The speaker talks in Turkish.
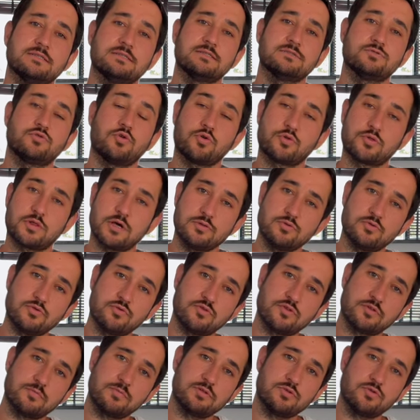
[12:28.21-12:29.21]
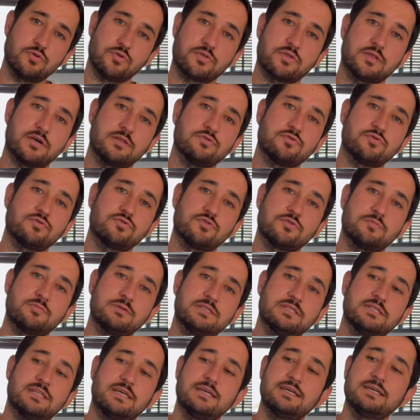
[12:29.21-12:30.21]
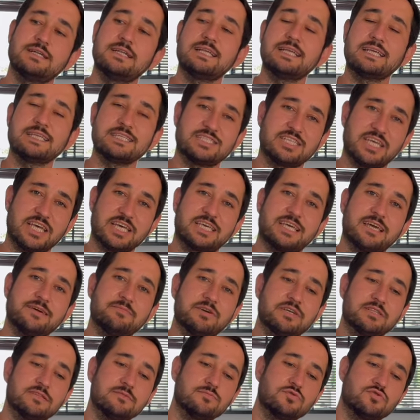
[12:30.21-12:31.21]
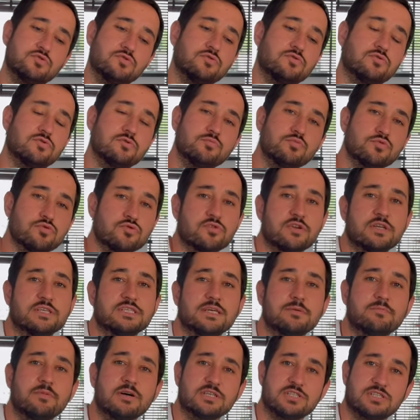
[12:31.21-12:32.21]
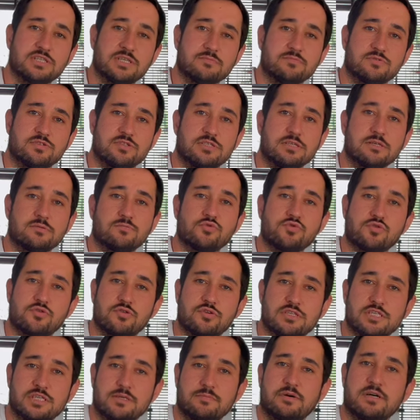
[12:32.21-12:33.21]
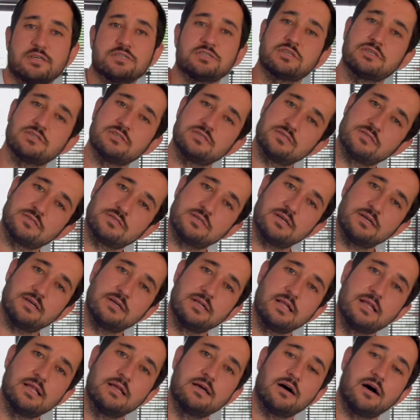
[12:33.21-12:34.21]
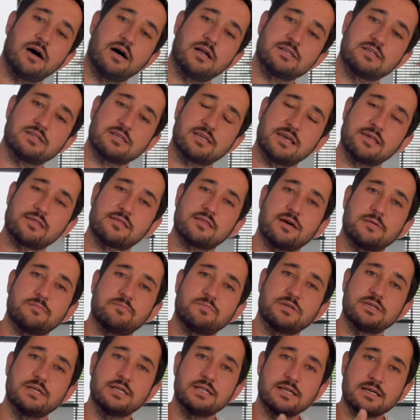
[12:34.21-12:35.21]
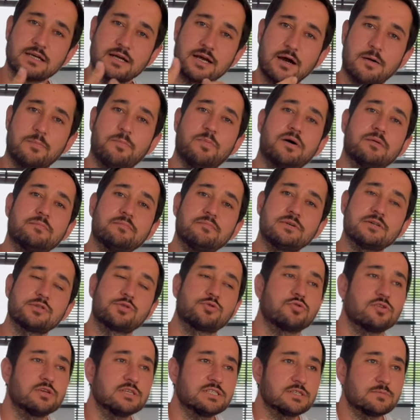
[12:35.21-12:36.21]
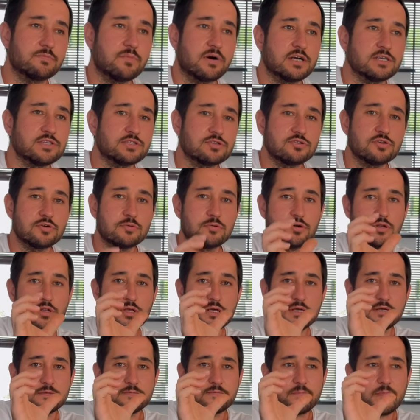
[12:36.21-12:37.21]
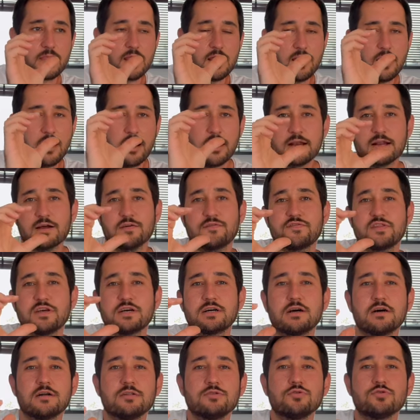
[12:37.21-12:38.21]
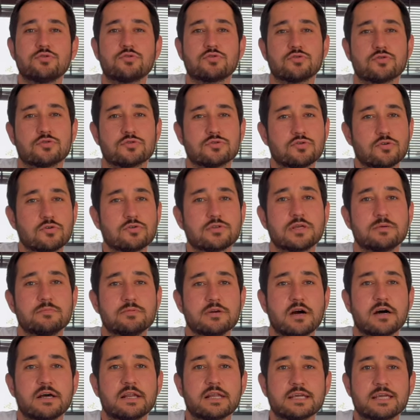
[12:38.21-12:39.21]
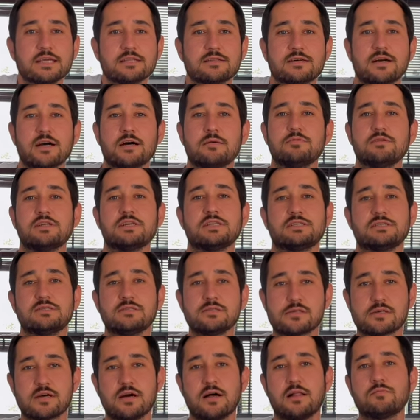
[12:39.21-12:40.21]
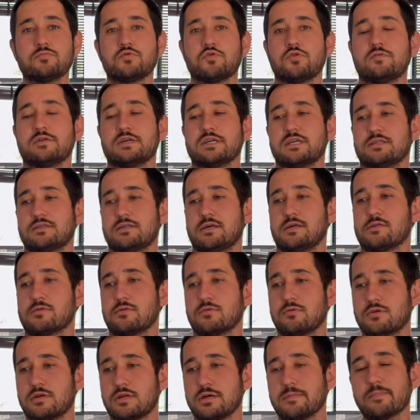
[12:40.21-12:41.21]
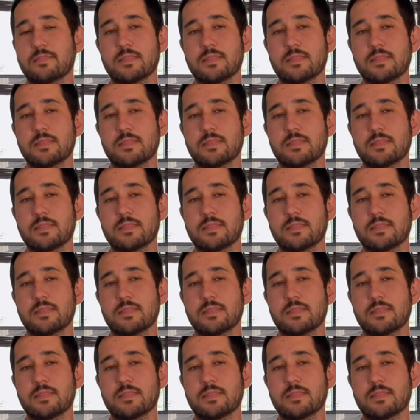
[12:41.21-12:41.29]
99 ee, bin 99 bin de çekemedim çünkü bu sürece başlamıştık. Bu sürece başladığınızda artık hesap kapanma süreci başlıyor böyle arafta kalıyorsunuz. Çok da bir hareket kabiliyetiniz kalmıyor o vakitten sonra.